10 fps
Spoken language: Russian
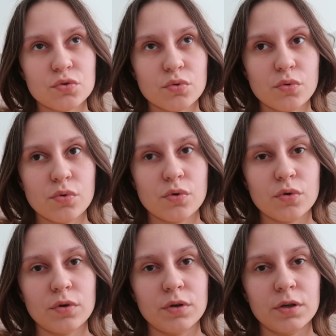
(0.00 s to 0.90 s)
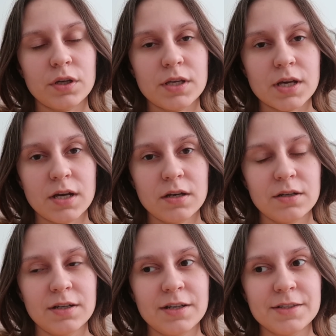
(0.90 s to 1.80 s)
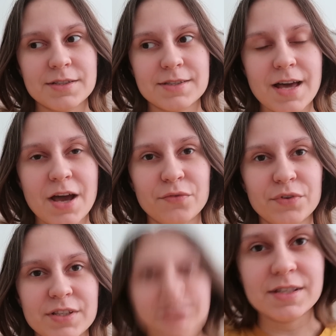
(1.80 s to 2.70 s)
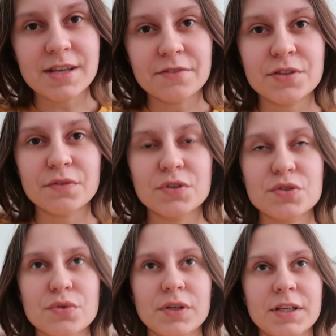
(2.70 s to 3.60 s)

что я не знаю, выйдет завтра видео